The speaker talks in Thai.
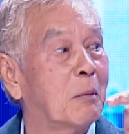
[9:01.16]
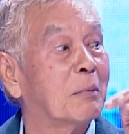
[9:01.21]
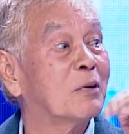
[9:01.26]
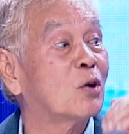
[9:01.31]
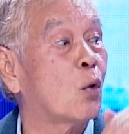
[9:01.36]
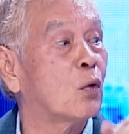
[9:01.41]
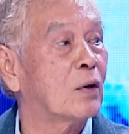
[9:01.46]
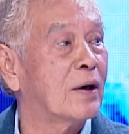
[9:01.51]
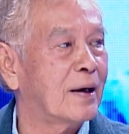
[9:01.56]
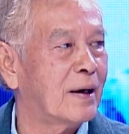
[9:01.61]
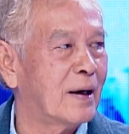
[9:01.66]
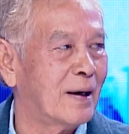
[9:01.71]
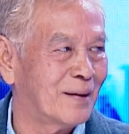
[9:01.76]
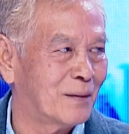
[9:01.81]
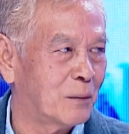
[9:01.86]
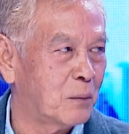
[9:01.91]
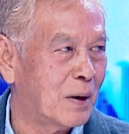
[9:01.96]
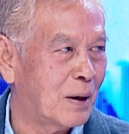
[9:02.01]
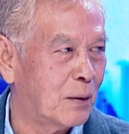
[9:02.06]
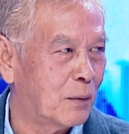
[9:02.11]
มันตกในเขต
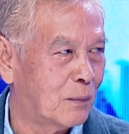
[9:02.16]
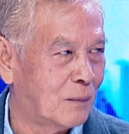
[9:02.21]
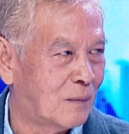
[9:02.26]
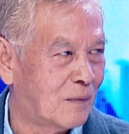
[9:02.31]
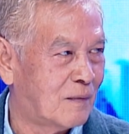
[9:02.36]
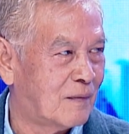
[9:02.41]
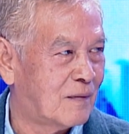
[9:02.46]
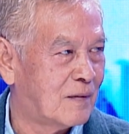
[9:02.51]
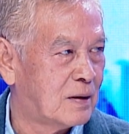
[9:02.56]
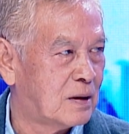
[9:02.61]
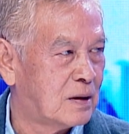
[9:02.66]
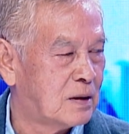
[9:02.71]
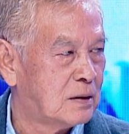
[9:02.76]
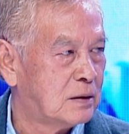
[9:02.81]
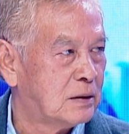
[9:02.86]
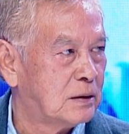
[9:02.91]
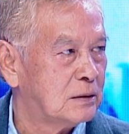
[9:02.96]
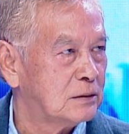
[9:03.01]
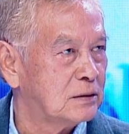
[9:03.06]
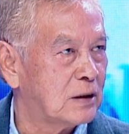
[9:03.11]
ของเราค่ะ
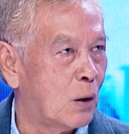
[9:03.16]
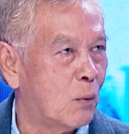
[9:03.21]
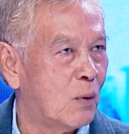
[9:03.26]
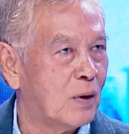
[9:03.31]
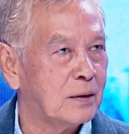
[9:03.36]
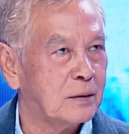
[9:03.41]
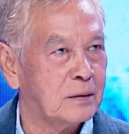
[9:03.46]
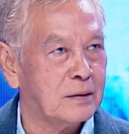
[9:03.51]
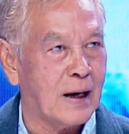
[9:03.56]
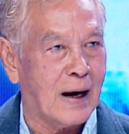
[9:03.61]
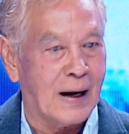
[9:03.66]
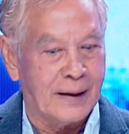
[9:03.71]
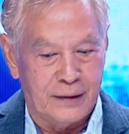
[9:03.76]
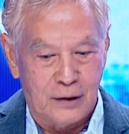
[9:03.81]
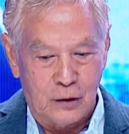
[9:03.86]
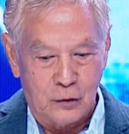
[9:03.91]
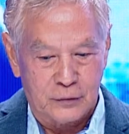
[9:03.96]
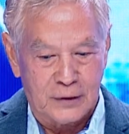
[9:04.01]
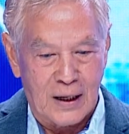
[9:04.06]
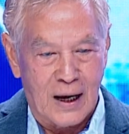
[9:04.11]
แต่ว่าฐานที่
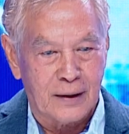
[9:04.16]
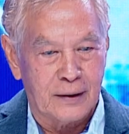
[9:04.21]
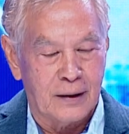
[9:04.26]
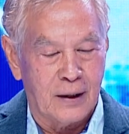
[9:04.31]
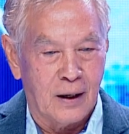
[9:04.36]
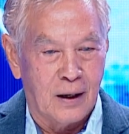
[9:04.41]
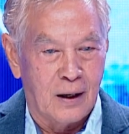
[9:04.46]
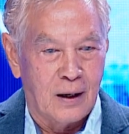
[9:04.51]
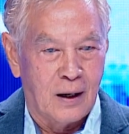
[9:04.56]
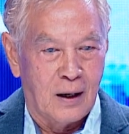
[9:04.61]
เขาตั้งเนี่ย